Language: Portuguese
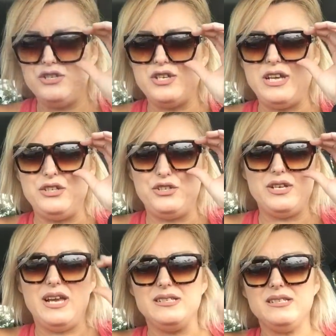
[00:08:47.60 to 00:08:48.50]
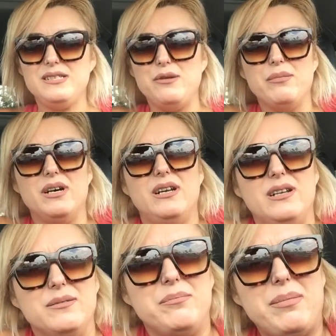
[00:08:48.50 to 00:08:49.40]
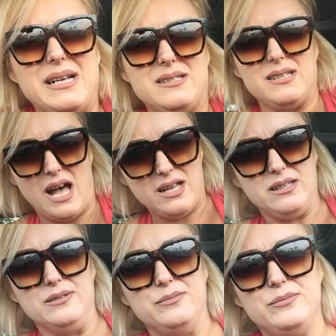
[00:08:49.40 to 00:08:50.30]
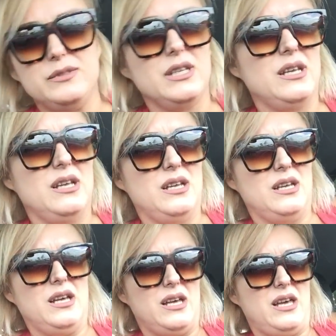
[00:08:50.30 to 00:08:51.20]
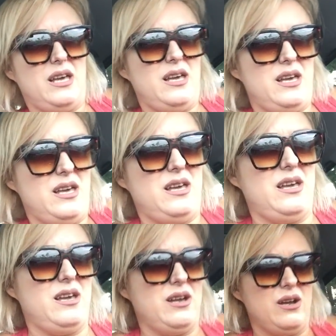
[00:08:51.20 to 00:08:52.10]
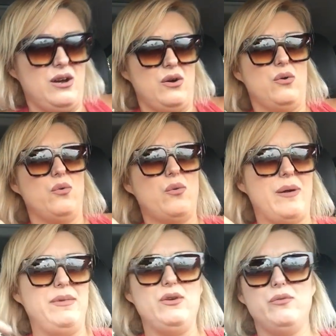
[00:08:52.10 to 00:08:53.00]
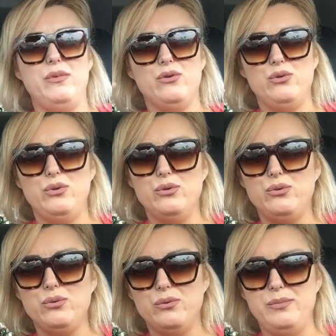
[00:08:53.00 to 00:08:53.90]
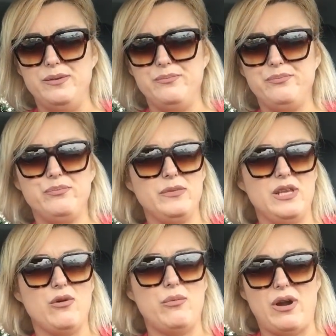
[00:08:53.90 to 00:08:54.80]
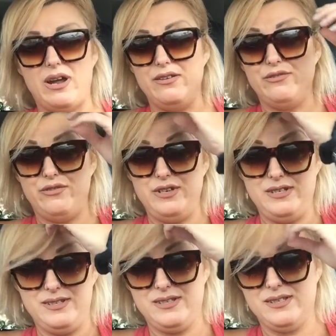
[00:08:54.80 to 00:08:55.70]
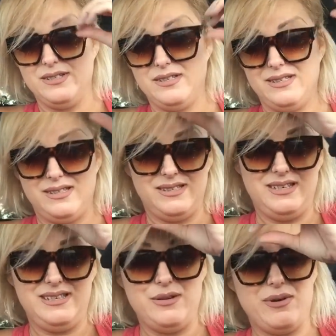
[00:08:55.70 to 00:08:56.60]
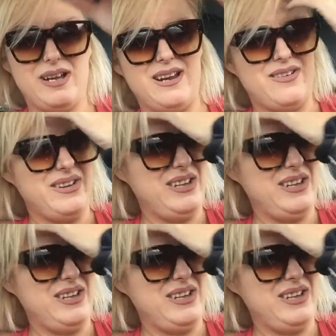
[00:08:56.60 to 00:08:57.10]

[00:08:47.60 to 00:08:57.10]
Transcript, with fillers: Gente, essa semana passada, é... um amigo meu do YouTube, que é o Brian Fritz, ele tem um canal